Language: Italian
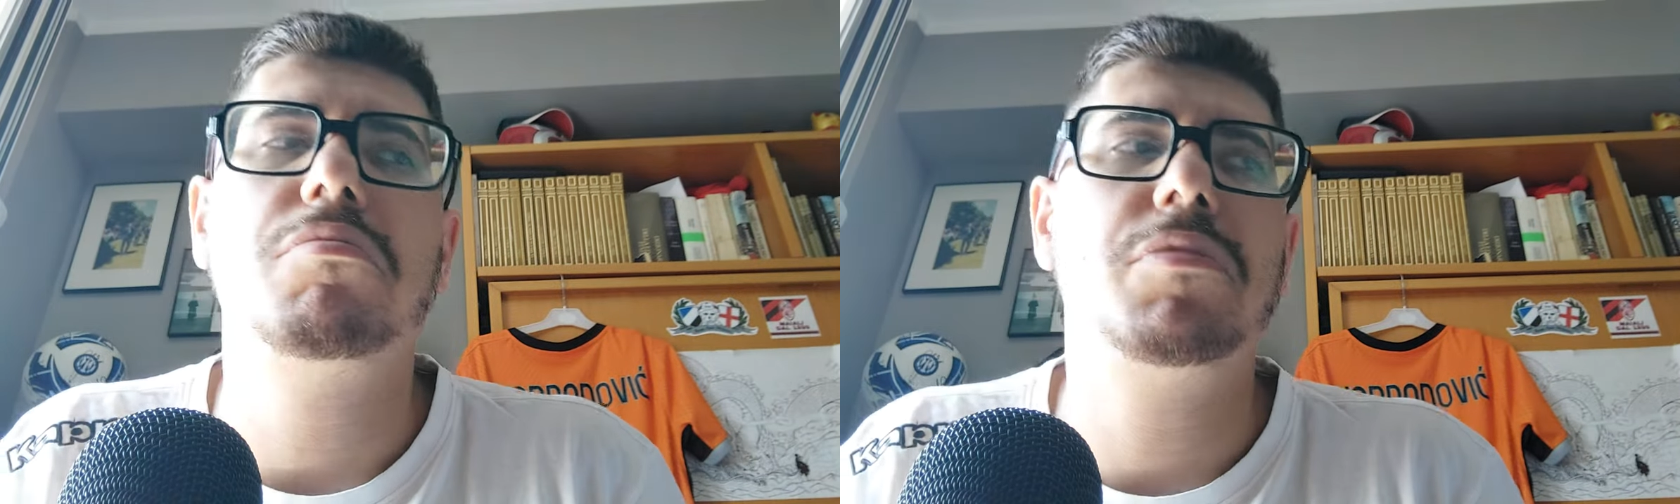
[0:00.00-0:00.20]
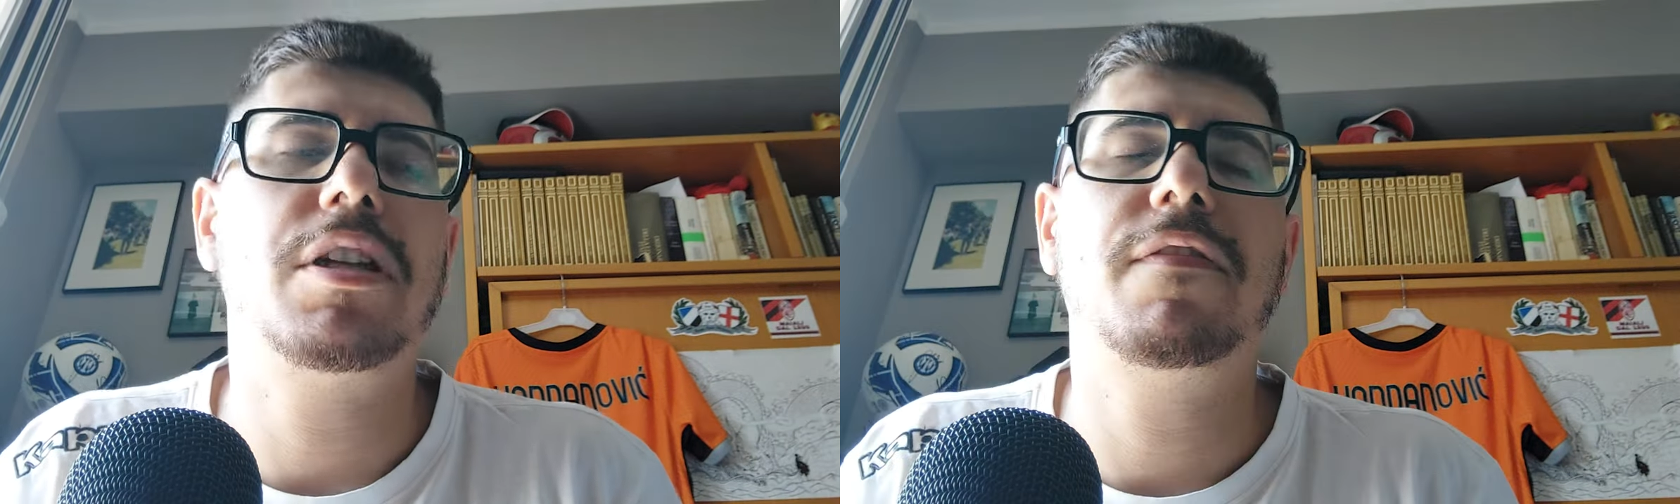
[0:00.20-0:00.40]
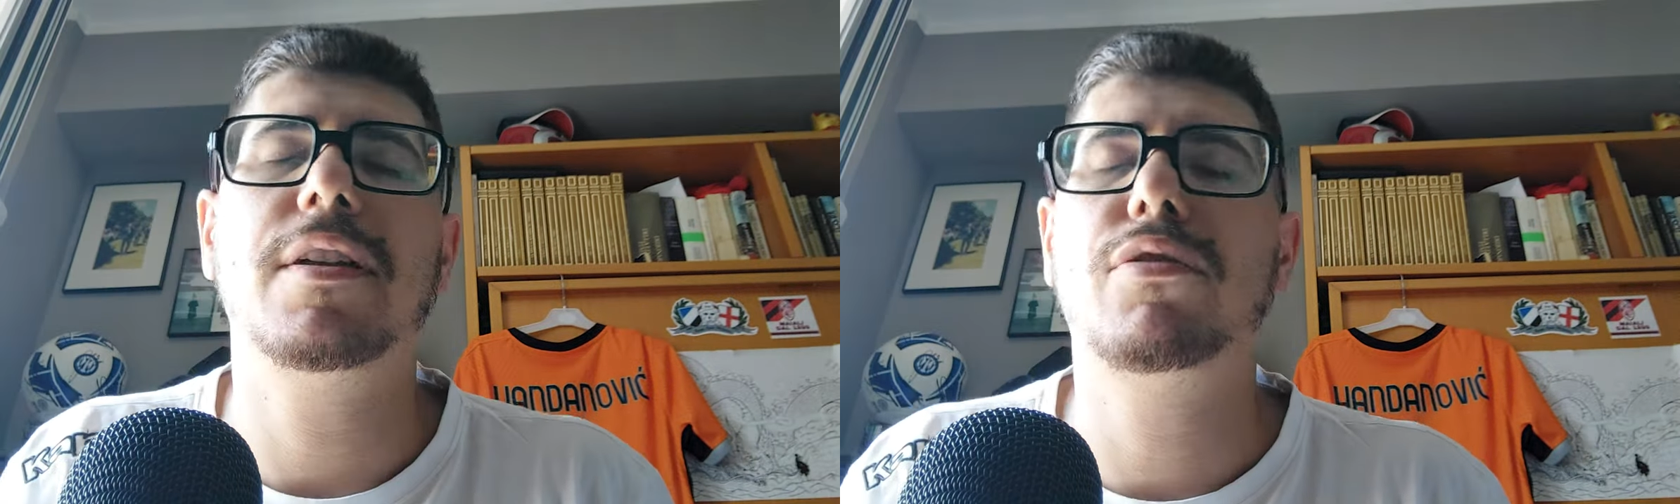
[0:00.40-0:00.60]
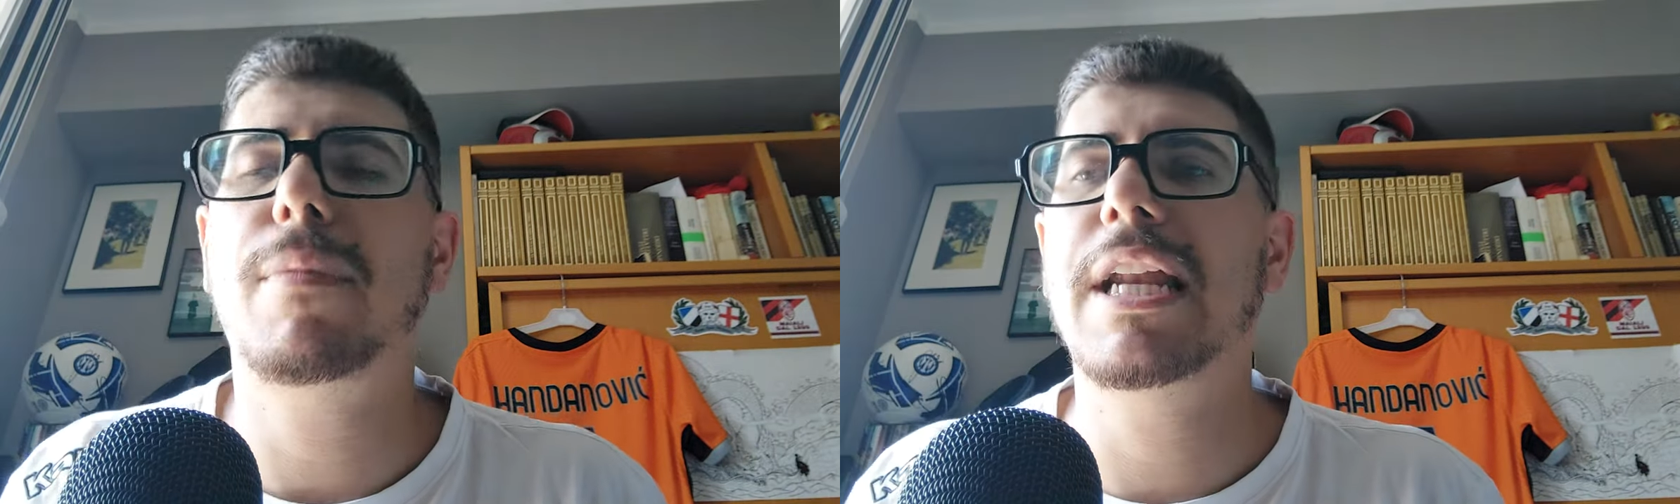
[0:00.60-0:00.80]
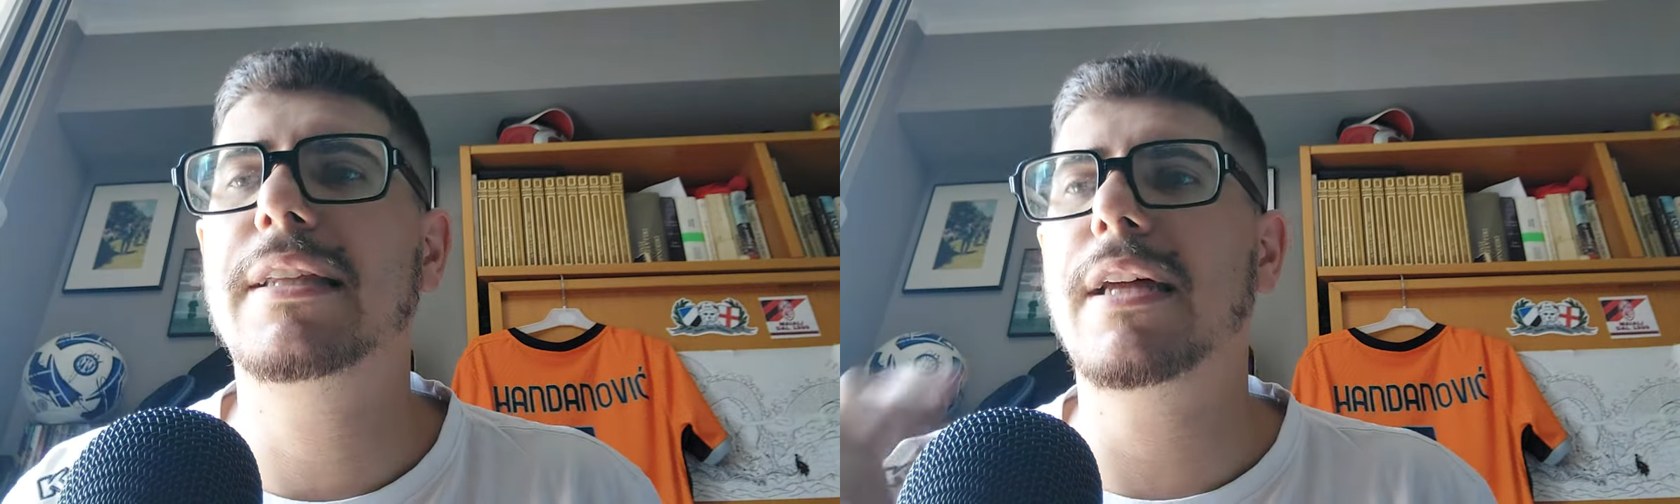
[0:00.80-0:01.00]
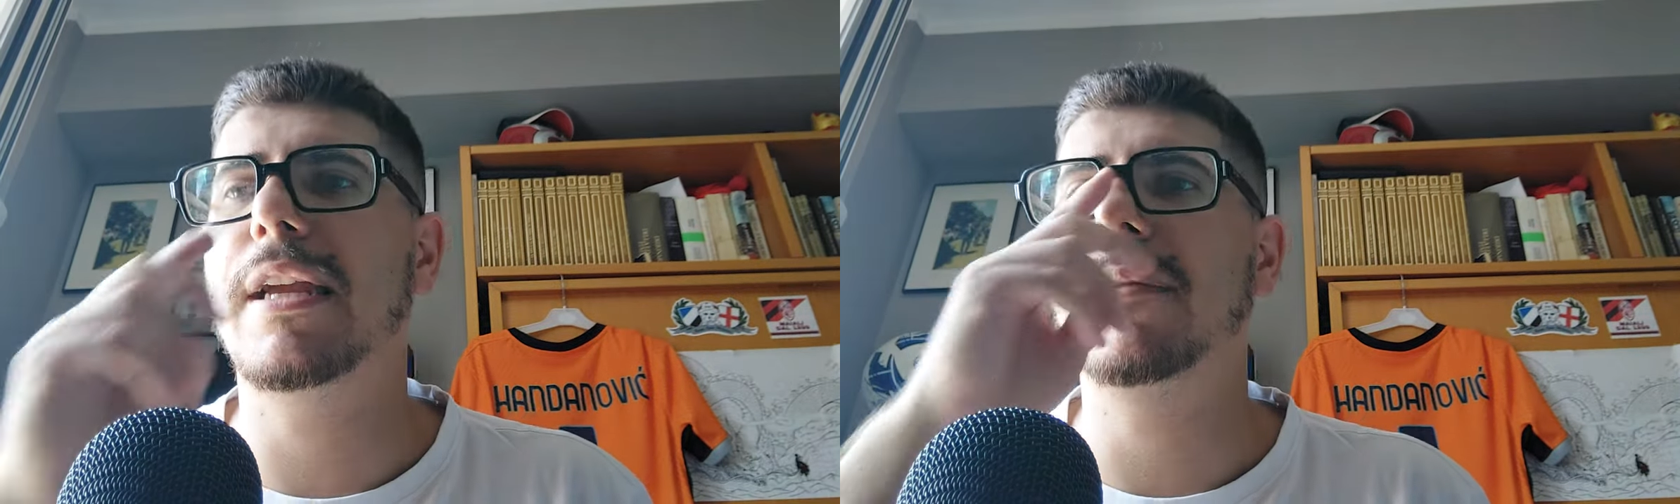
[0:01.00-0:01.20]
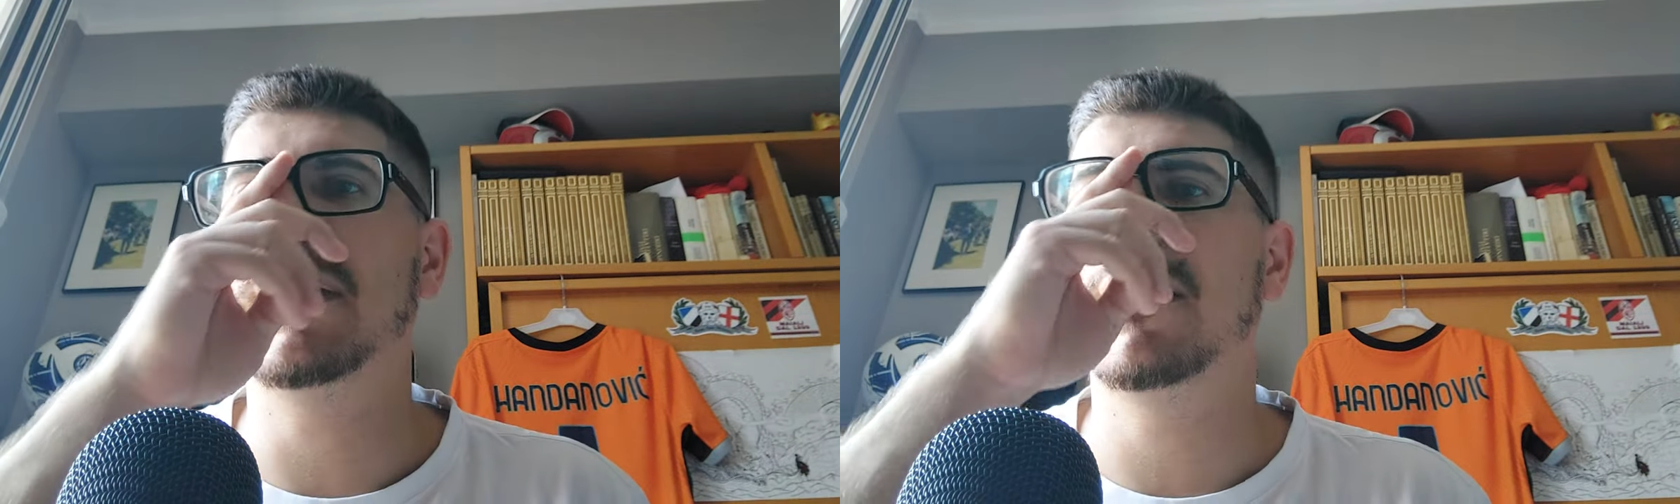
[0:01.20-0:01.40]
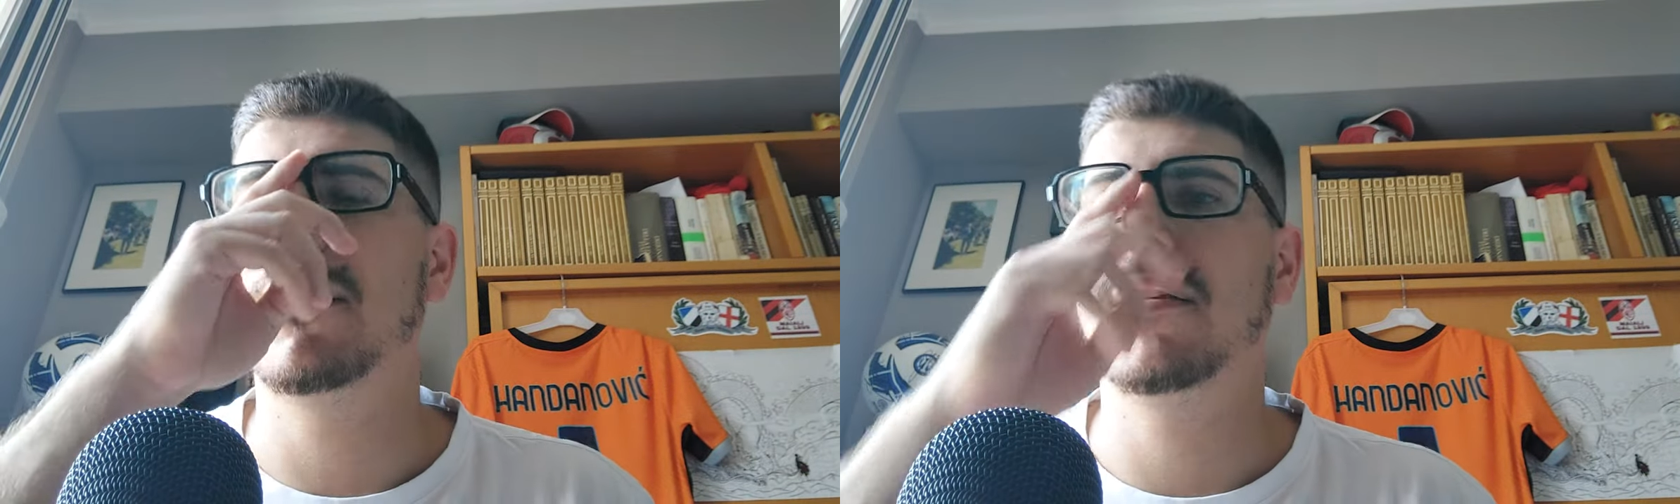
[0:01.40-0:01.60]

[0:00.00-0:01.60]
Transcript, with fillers: Si è fatto male Taremi